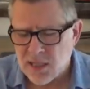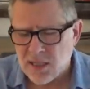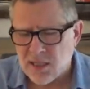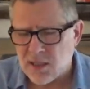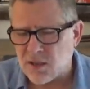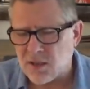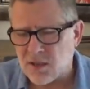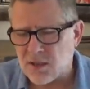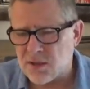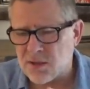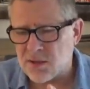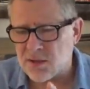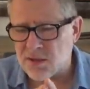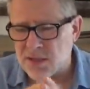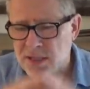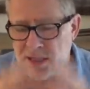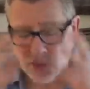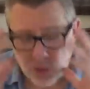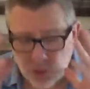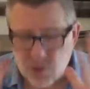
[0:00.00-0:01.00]

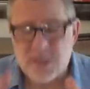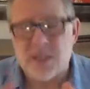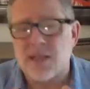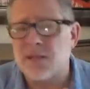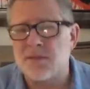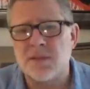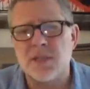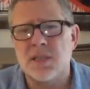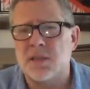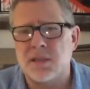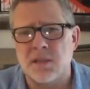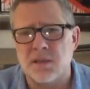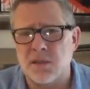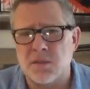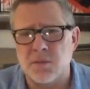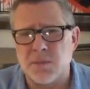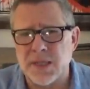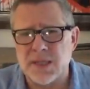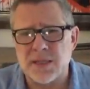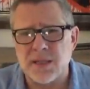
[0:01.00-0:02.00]
euh, et toute sa vie
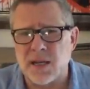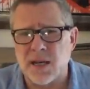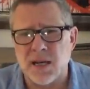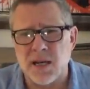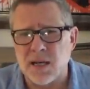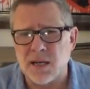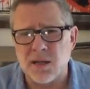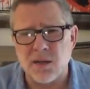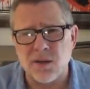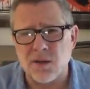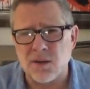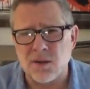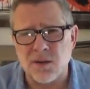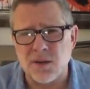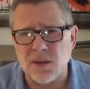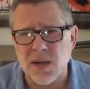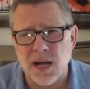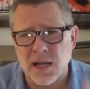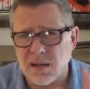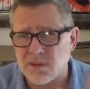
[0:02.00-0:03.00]
euh, passera
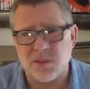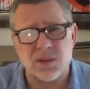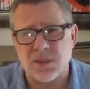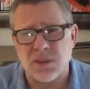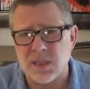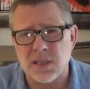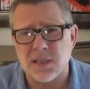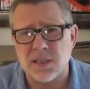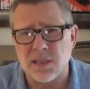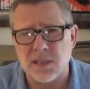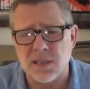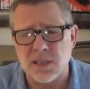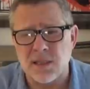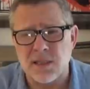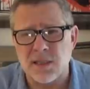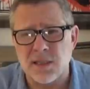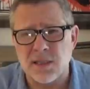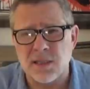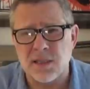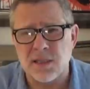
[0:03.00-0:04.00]
euh, à inventer
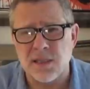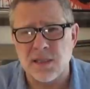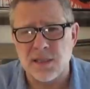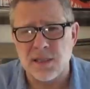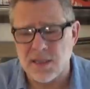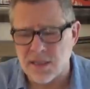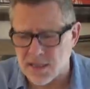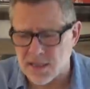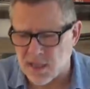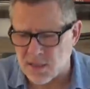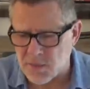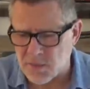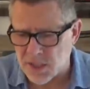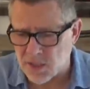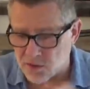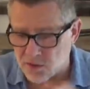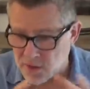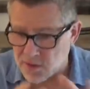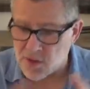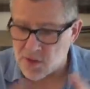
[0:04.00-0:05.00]
des, armes.
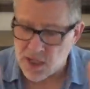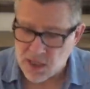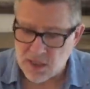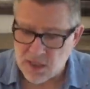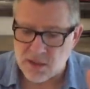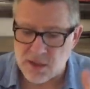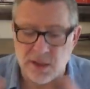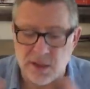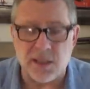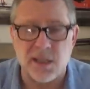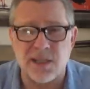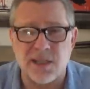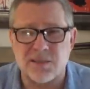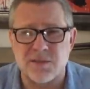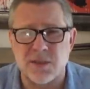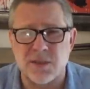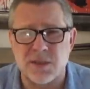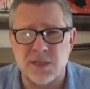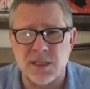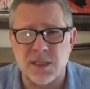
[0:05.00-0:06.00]
Et on va voir qu'il en a
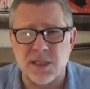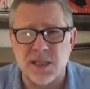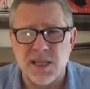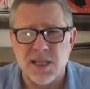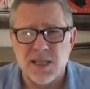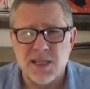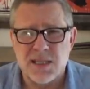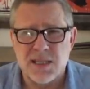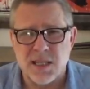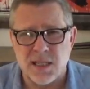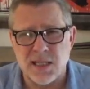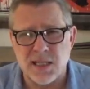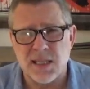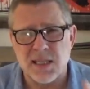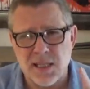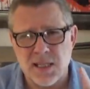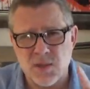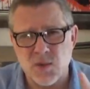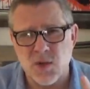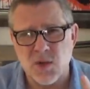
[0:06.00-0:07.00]
inventé
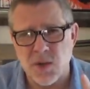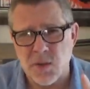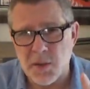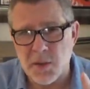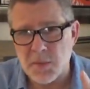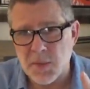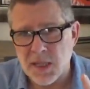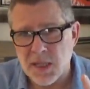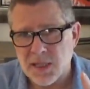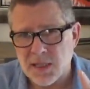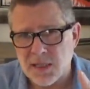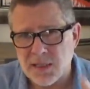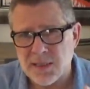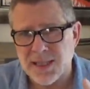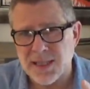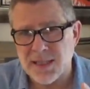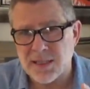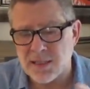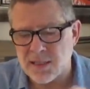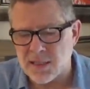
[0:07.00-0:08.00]
certaines qui sont quand même
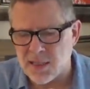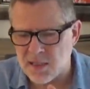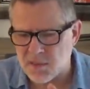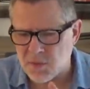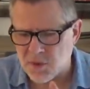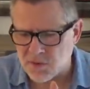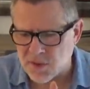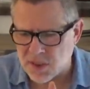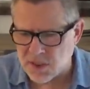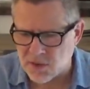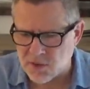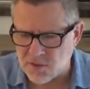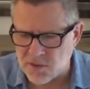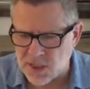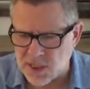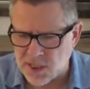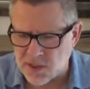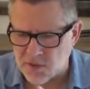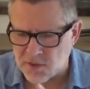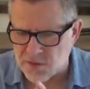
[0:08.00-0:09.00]
très célèbres, on va, on
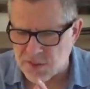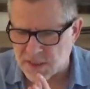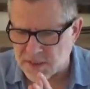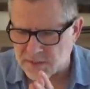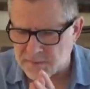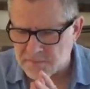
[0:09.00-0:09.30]
va y revenir.